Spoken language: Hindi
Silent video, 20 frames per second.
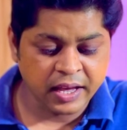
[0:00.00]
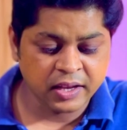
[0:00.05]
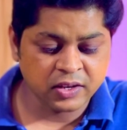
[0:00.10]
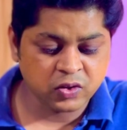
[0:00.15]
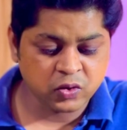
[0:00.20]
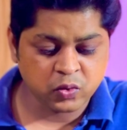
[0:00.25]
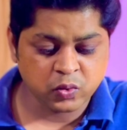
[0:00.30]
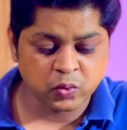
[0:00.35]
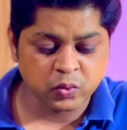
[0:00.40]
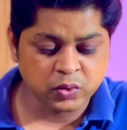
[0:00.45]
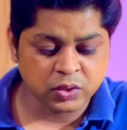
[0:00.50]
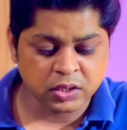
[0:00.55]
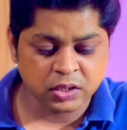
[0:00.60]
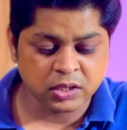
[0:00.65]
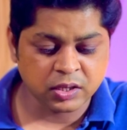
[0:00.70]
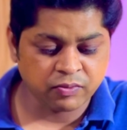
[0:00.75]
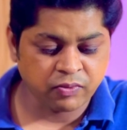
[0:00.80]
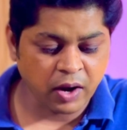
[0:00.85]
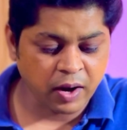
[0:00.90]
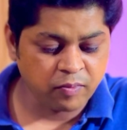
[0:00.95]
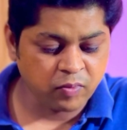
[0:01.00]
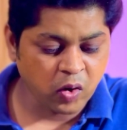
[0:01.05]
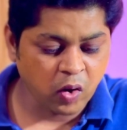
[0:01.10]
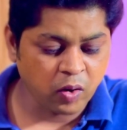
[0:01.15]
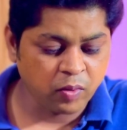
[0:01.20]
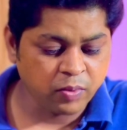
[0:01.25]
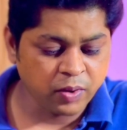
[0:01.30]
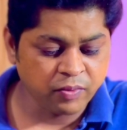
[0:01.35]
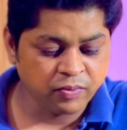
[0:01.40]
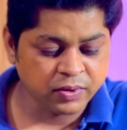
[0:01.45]
एच टू सिक्सटी फाइव
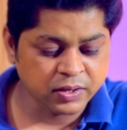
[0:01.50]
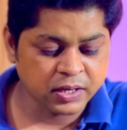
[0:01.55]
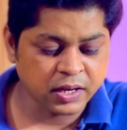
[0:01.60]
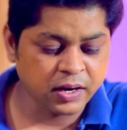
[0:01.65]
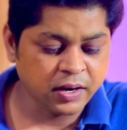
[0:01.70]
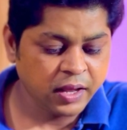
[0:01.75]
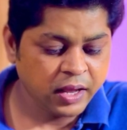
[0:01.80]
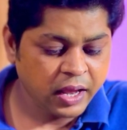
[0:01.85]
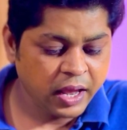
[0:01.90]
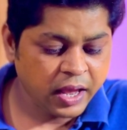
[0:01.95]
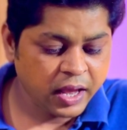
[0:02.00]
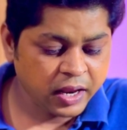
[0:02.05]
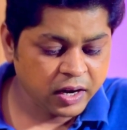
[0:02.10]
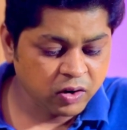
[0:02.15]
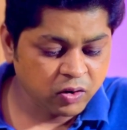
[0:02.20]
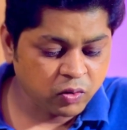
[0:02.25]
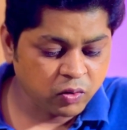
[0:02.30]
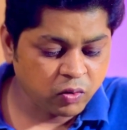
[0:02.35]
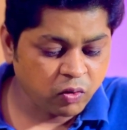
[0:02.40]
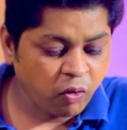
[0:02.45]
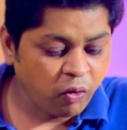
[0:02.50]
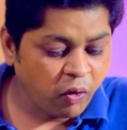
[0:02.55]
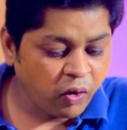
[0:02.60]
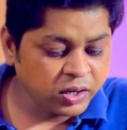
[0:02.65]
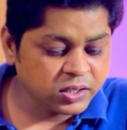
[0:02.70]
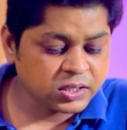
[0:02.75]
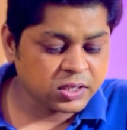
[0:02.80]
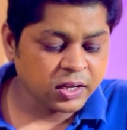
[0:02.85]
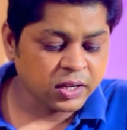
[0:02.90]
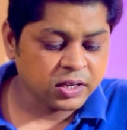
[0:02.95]
डॉल्वी विजन इन
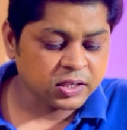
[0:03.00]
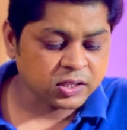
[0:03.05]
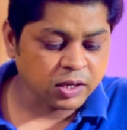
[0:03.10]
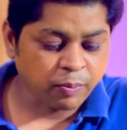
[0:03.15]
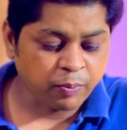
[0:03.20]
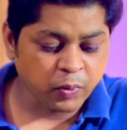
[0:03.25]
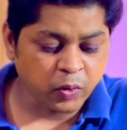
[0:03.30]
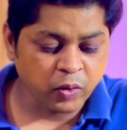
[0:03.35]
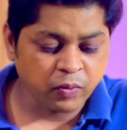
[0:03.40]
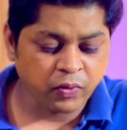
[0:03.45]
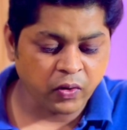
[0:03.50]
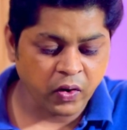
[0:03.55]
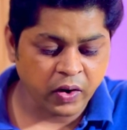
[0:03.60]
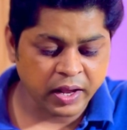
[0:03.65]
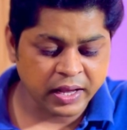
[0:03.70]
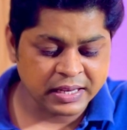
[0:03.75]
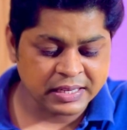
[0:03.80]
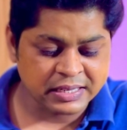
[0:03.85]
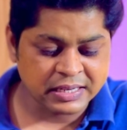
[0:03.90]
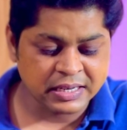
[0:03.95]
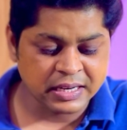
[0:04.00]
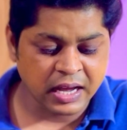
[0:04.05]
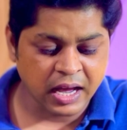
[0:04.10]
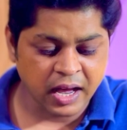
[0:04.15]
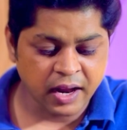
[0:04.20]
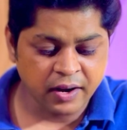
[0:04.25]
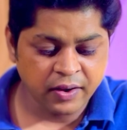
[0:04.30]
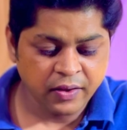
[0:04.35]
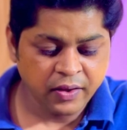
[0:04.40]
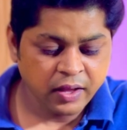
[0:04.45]
कोड्स सपोर्ट फॉर एच डी
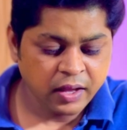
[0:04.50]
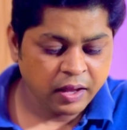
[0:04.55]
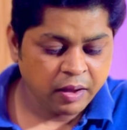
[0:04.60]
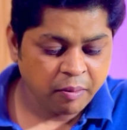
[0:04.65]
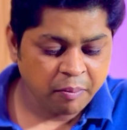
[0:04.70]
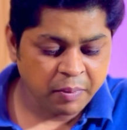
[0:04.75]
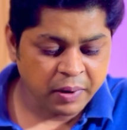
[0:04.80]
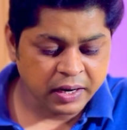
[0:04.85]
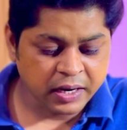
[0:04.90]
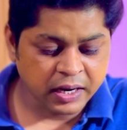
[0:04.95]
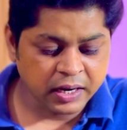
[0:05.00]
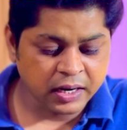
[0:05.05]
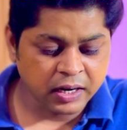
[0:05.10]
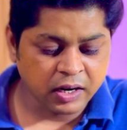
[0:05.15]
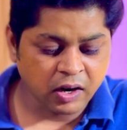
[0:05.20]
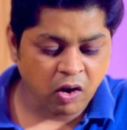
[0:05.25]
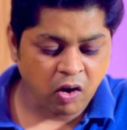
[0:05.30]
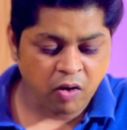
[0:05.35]
आर मेटा डाटा